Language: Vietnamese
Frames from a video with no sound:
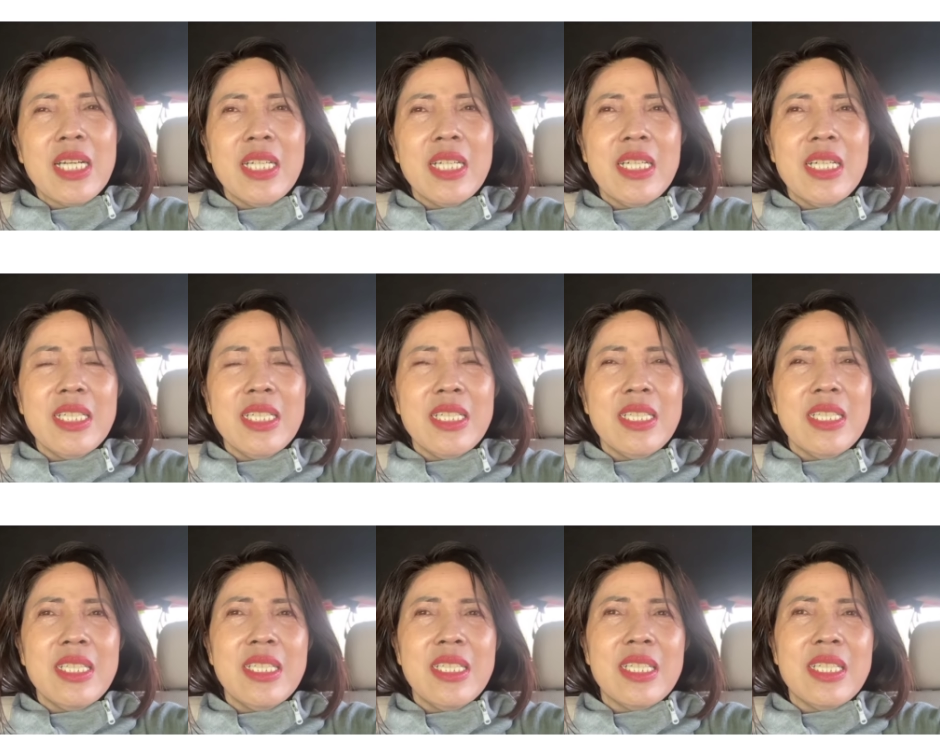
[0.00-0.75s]
cứ
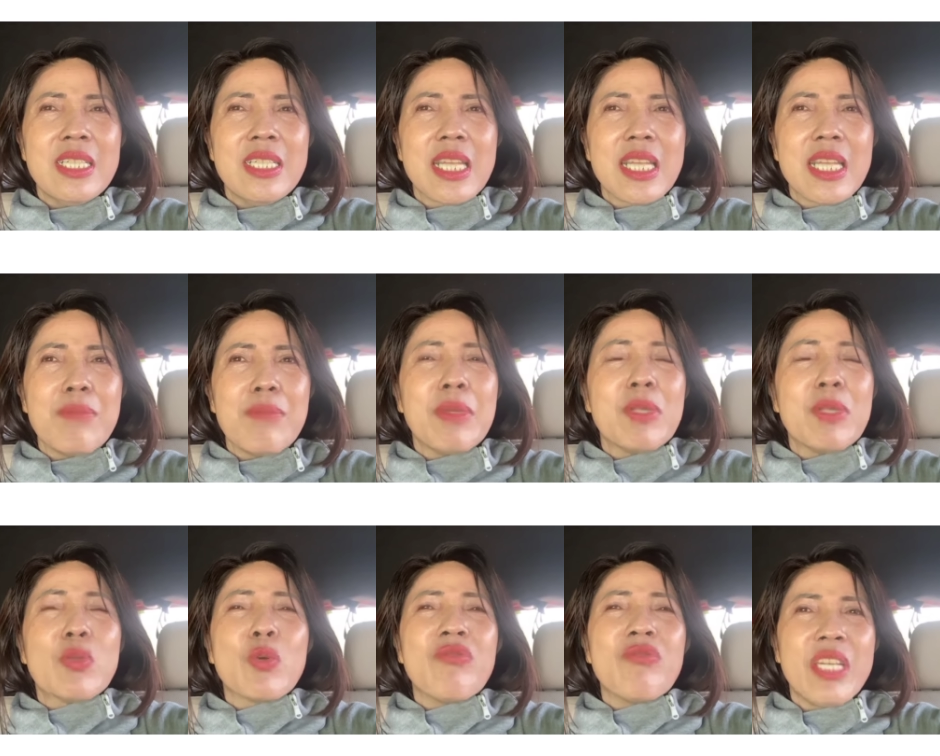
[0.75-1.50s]
tìm
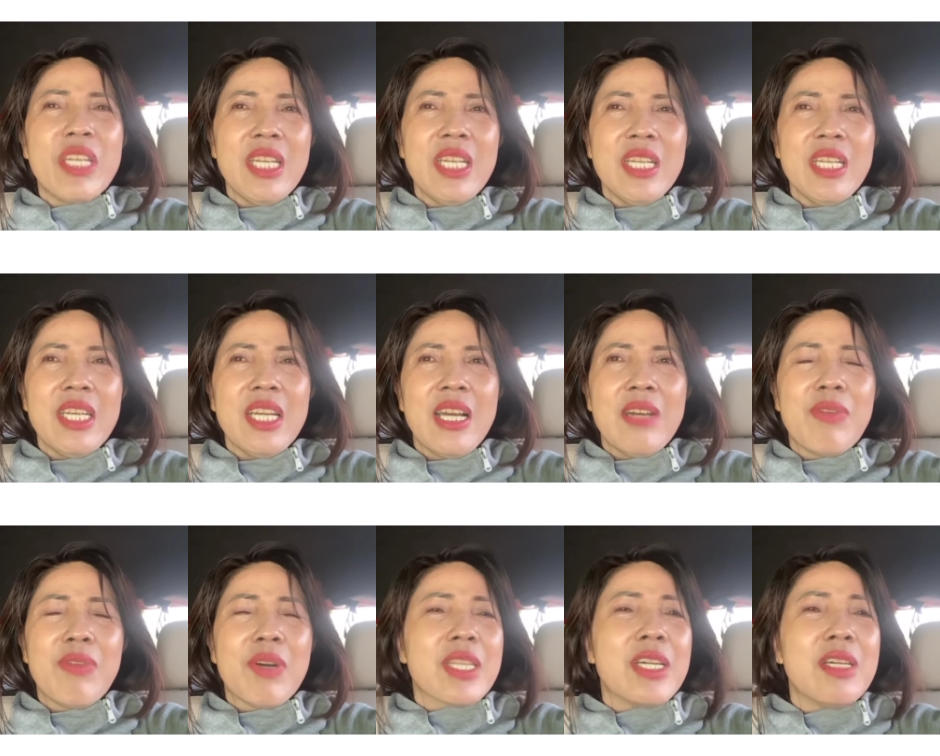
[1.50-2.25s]
đến Tuấn Vĩ
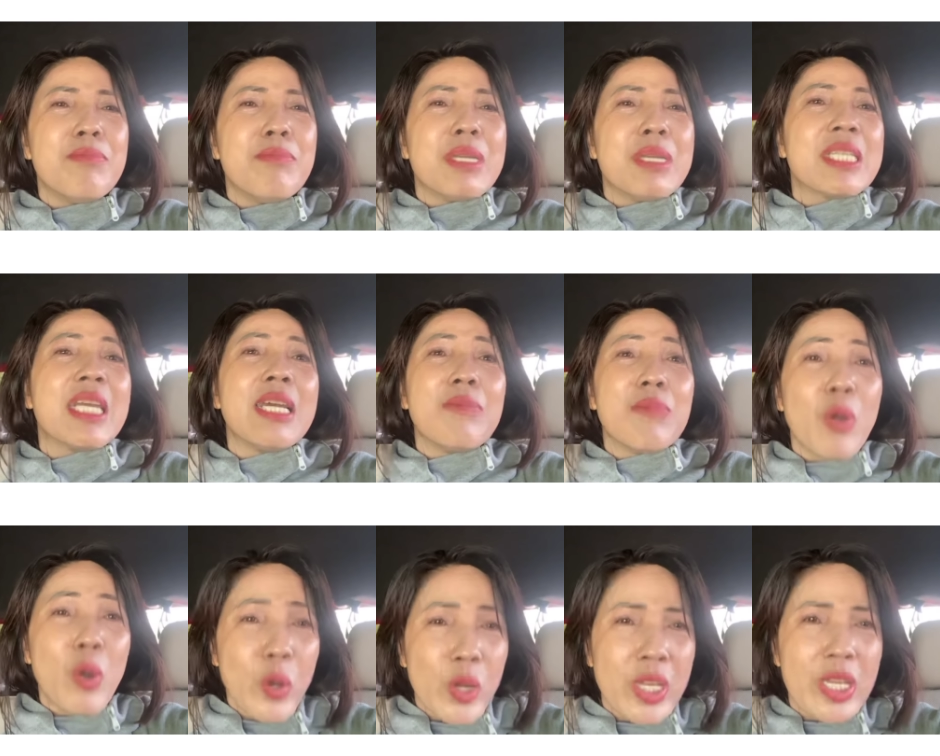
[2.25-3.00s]
và tự mình
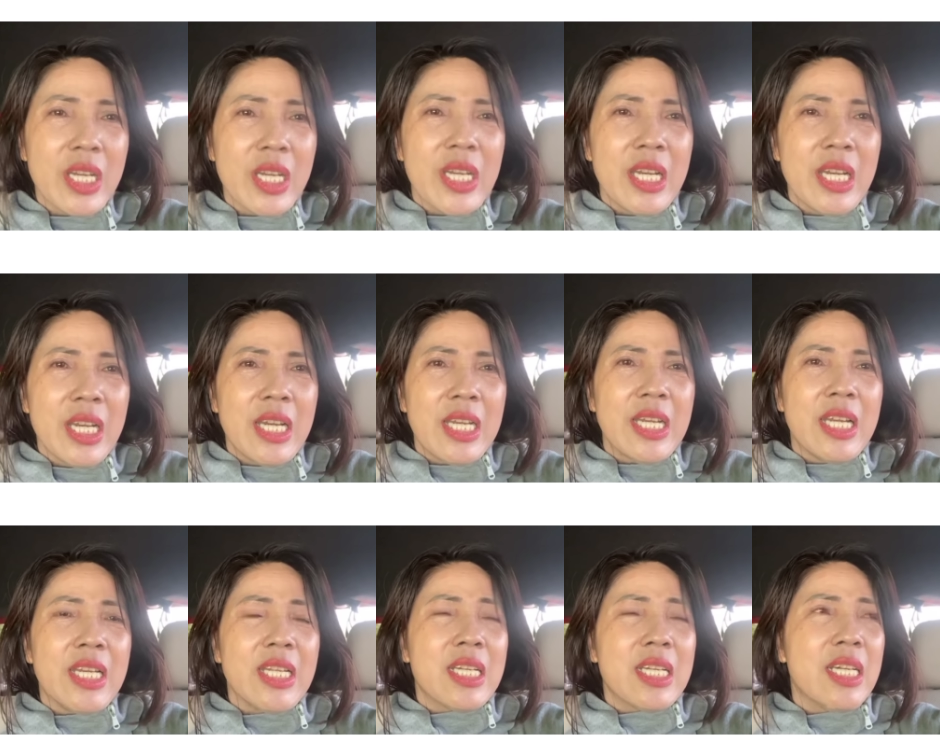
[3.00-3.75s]
tìm thôi.
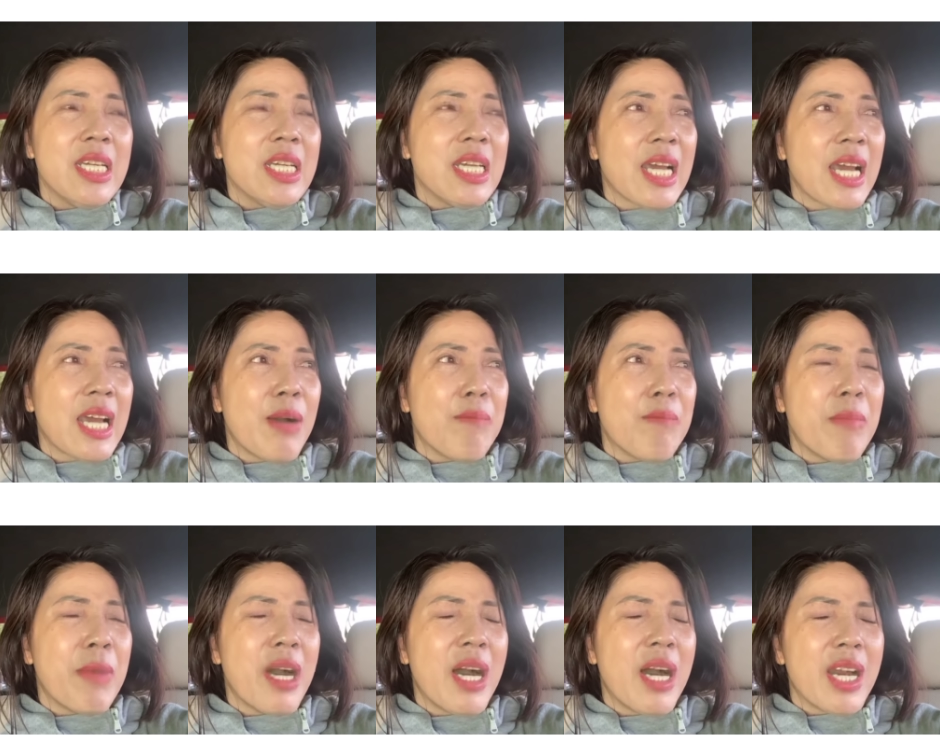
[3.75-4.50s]
Đến khi
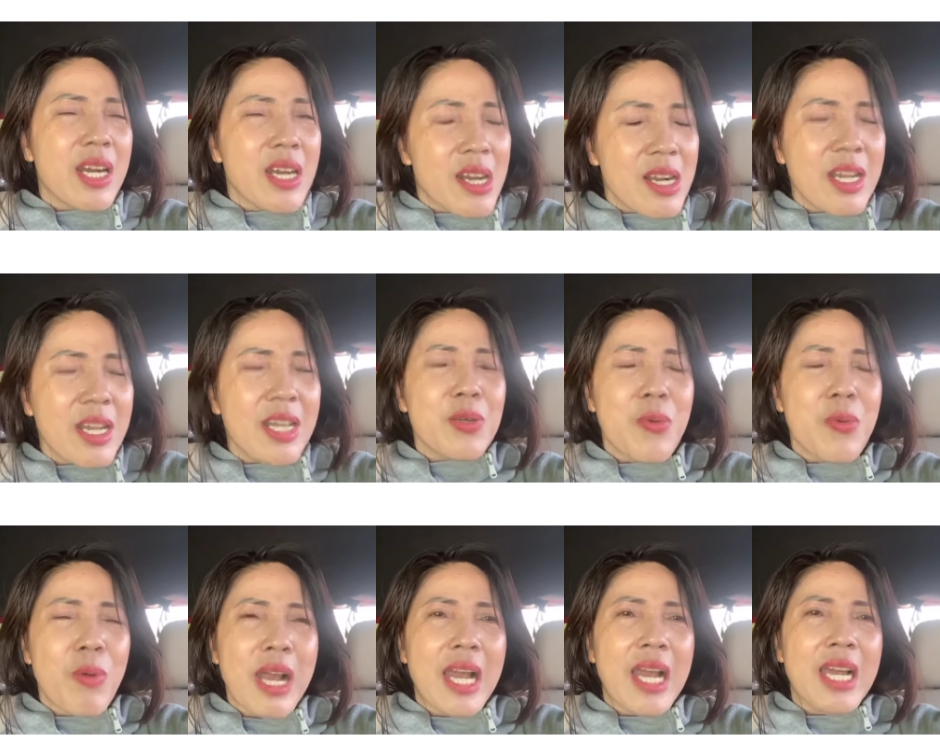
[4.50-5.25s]
nào mà được
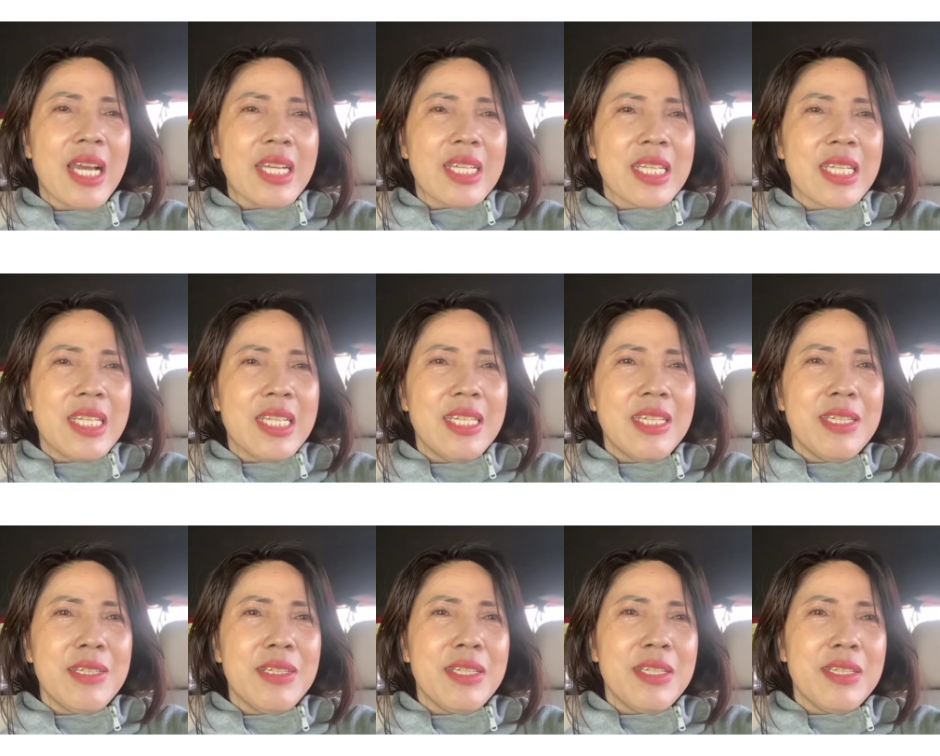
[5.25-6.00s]
kết quả
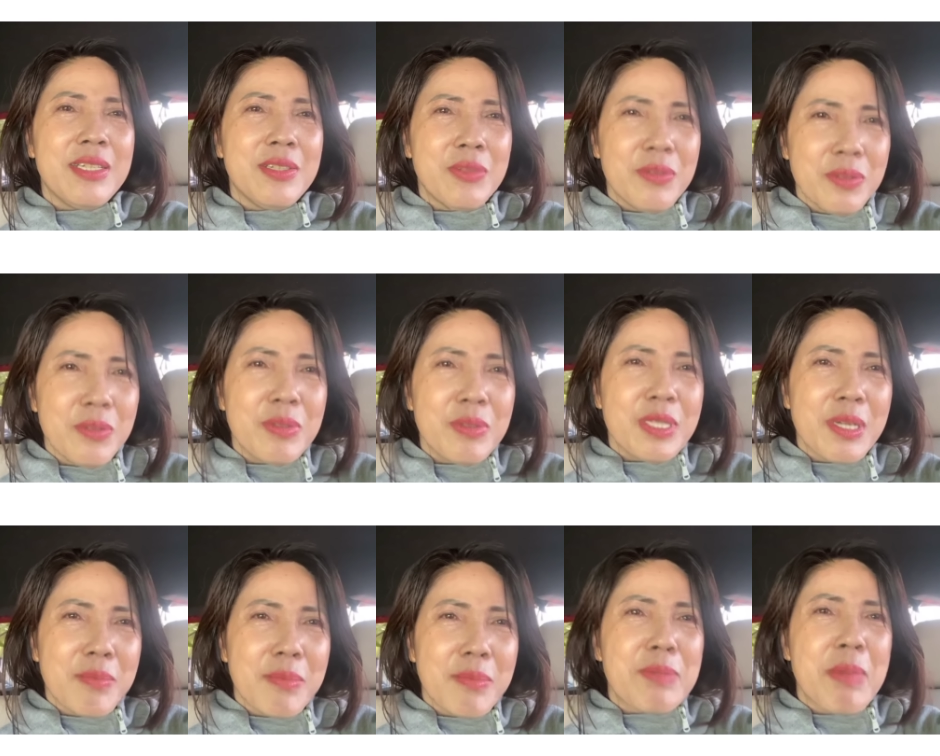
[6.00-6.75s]
thì lúc
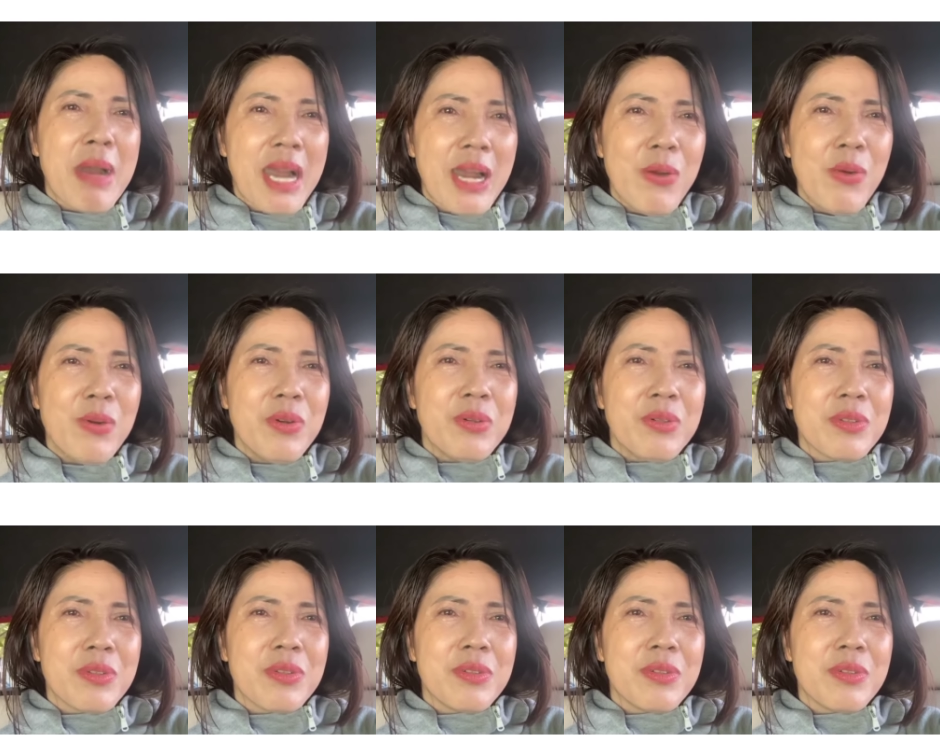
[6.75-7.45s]
bây giờ mình báo.